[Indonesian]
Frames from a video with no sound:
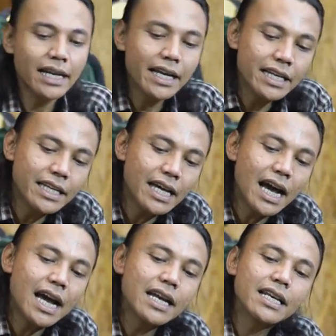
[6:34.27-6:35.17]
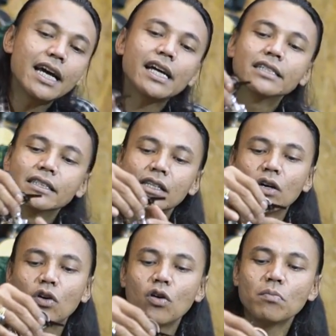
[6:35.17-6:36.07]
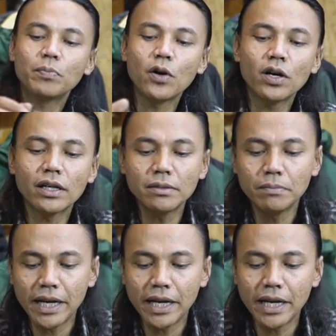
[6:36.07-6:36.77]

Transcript: Nah, ini ada kompor